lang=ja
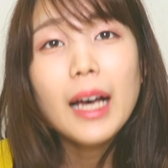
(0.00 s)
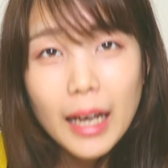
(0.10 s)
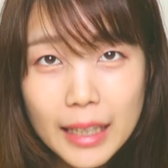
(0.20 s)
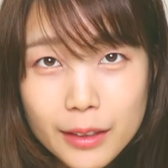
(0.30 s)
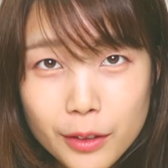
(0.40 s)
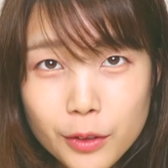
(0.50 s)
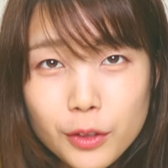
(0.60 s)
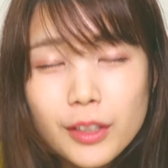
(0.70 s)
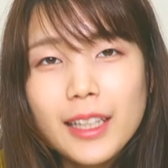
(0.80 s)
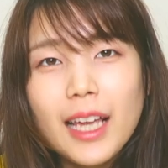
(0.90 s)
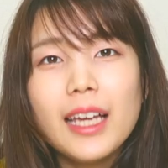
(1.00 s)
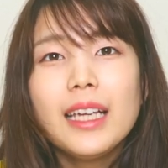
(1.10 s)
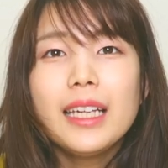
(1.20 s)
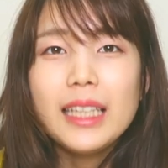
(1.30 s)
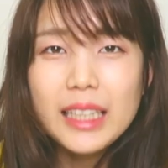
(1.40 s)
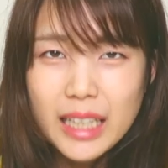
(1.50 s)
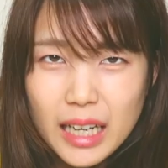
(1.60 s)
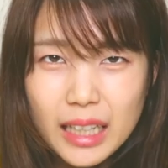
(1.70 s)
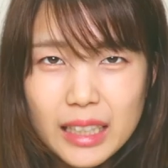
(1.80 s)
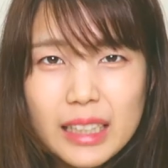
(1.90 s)
はいということでねい
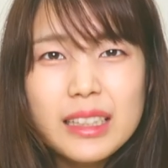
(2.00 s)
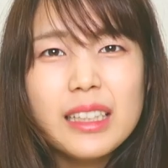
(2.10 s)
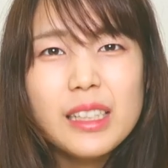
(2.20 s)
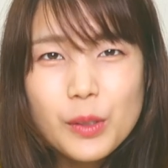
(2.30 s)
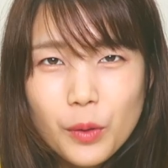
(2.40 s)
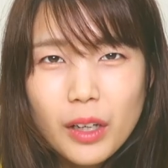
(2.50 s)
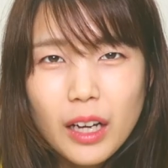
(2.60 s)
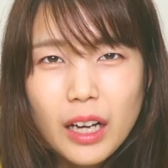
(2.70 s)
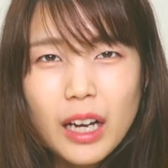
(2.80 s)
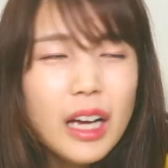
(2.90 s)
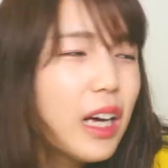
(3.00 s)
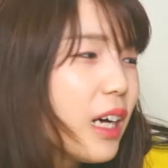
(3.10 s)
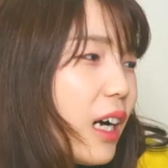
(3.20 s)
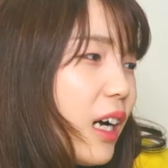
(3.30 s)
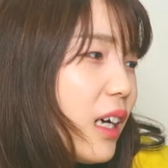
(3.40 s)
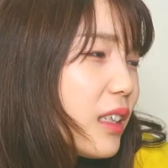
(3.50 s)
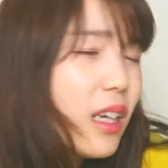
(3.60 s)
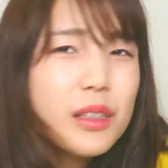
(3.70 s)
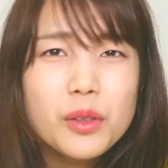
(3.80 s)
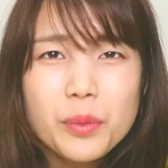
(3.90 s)
かがだったでしょうか、はあ、
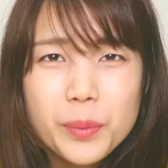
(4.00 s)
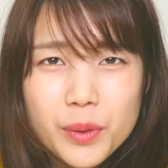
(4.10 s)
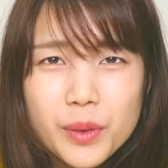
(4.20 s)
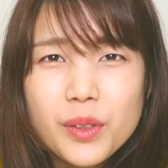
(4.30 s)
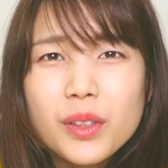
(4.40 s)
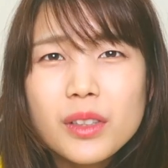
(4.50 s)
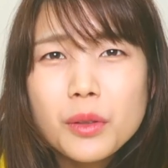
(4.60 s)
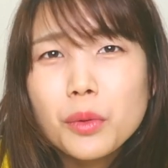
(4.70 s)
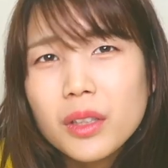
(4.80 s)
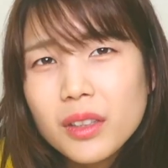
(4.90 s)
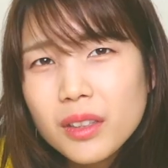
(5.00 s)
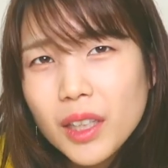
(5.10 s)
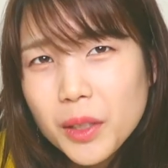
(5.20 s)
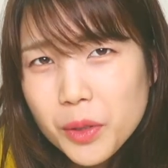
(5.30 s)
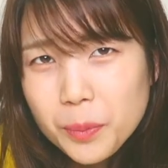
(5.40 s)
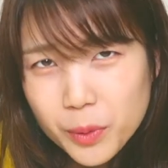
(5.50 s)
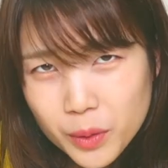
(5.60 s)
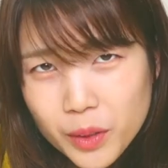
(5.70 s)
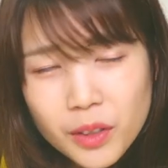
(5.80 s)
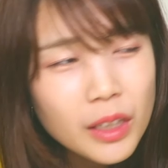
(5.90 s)
大丈夫これ大丈夫
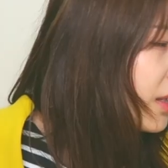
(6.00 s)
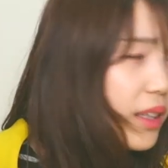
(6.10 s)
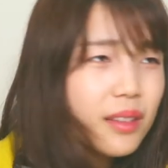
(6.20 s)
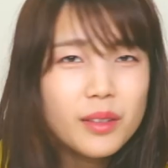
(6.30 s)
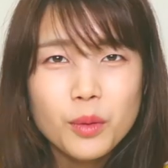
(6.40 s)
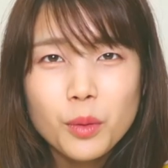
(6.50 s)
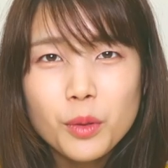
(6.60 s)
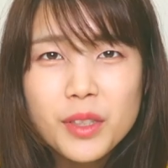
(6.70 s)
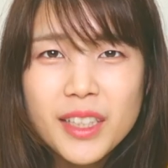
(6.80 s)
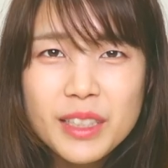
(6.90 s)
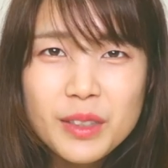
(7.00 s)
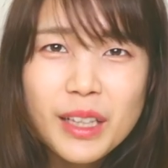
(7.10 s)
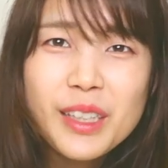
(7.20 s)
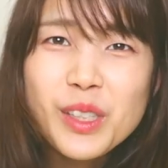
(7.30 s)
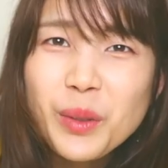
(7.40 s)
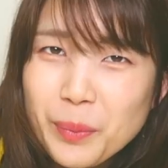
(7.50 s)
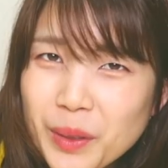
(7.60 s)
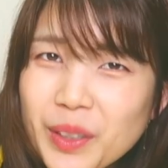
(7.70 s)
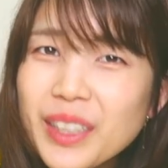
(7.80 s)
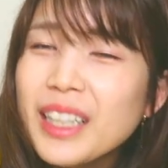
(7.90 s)
えっとこのセンス大丈
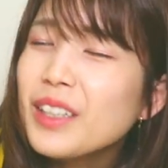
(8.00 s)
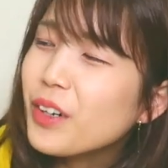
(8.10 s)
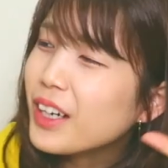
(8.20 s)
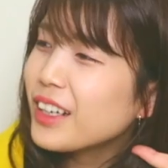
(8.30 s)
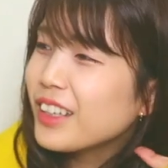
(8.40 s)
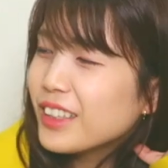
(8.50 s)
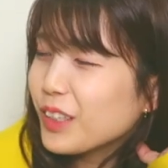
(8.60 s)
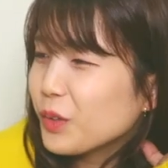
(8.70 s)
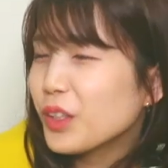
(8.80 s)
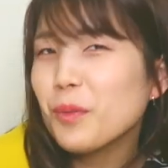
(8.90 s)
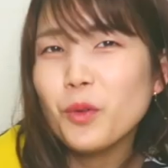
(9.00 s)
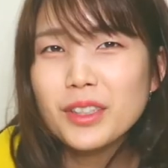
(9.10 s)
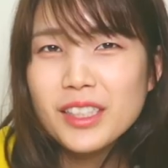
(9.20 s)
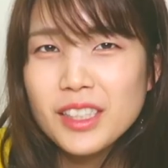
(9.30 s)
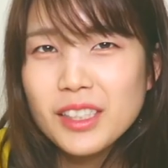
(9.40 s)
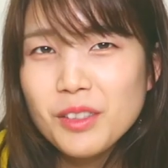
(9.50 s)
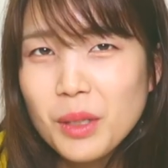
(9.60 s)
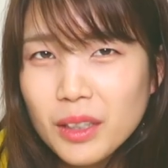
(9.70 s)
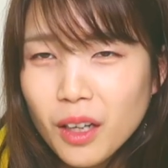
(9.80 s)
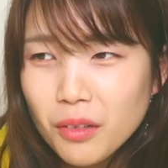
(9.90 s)
夫分からんけどでも私
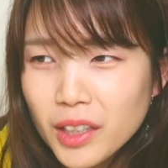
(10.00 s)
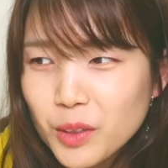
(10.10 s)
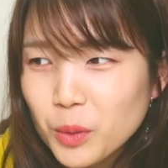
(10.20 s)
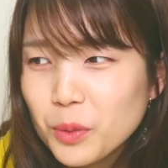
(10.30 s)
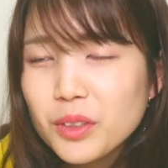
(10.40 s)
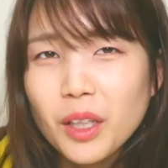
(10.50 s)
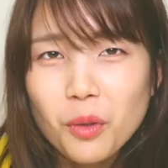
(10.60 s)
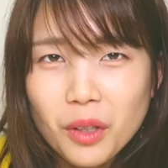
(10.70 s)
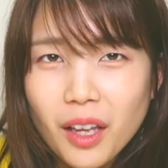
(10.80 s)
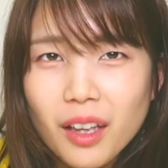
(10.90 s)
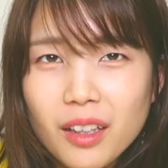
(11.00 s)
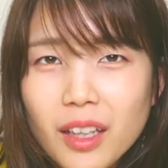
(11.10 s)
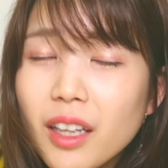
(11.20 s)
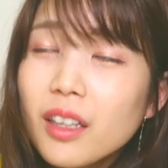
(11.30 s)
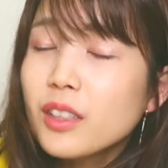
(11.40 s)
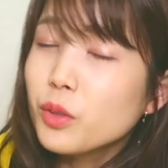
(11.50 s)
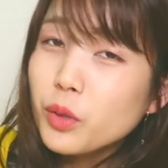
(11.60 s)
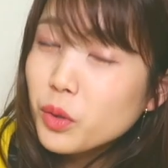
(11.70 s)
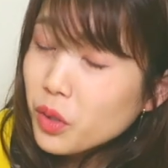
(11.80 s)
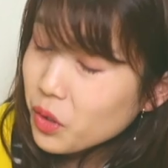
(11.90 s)
は可愛いと思ったのでえ
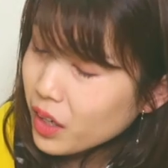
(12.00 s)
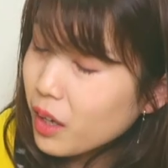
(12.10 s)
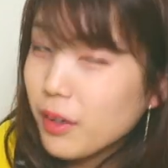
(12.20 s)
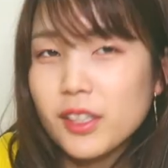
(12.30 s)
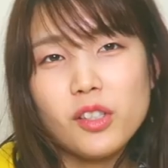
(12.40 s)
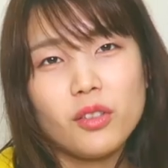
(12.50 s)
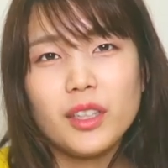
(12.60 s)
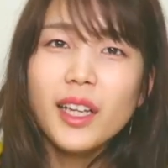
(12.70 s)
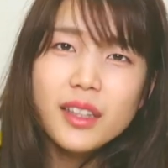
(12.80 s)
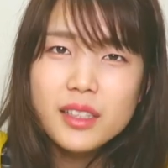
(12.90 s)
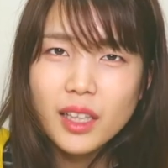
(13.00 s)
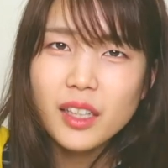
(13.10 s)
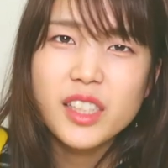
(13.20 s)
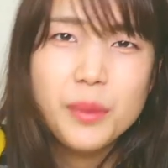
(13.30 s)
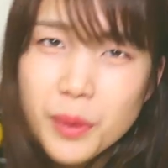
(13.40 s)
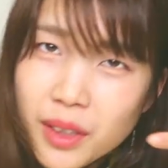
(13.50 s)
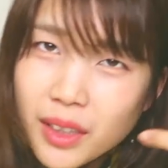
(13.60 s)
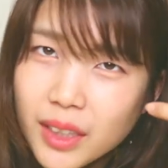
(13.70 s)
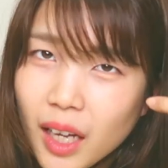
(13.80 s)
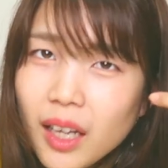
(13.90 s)
そういうことよねファッションってだってさ自分
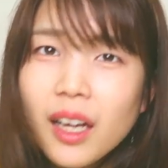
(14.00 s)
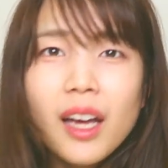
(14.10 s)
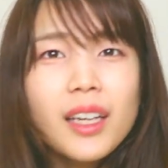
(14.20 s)
がさ